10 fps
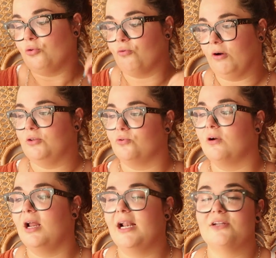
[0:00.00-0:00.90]
Donc voilà,
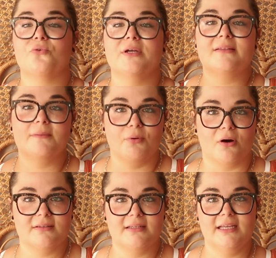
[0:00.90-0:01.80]
donc là elles ont été
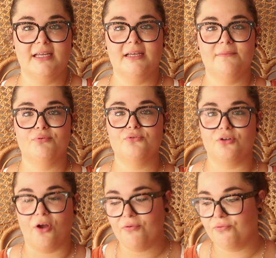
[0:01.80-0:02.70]
portées
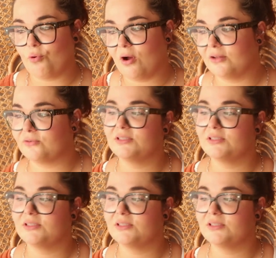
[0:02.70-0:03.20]
plusieurs fois,